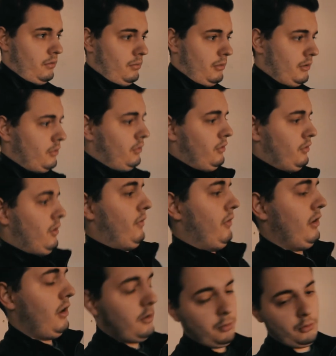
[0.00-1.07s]
algumas coisas que tinha que
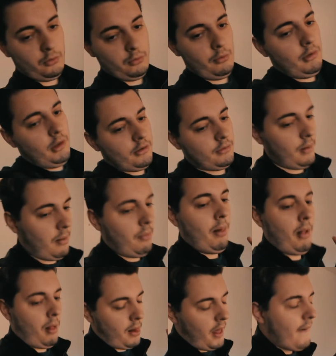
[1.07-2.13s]
fazer, tipo, blá
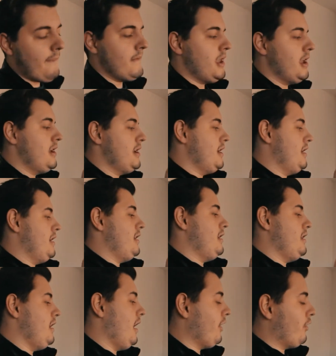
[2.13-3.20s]
blá blá.
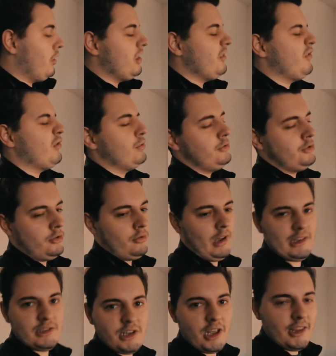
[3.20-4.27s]
E agora eu vou continuar
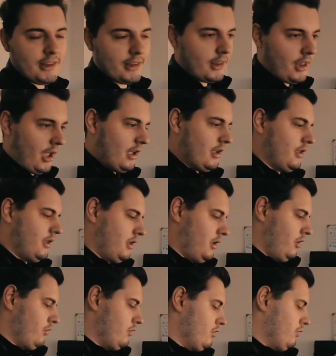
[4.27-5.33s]
a ajeitar
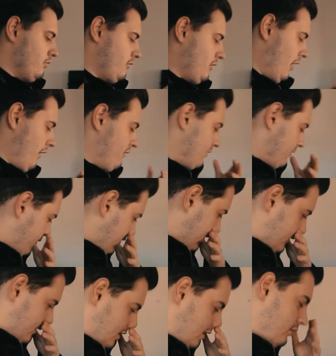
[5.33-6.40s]
aqui o que eu estava
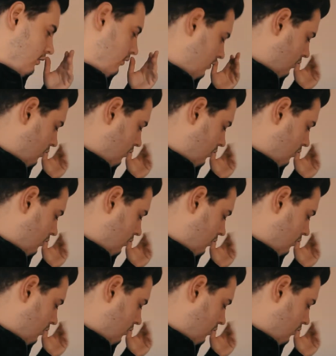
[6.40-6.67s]
fazendo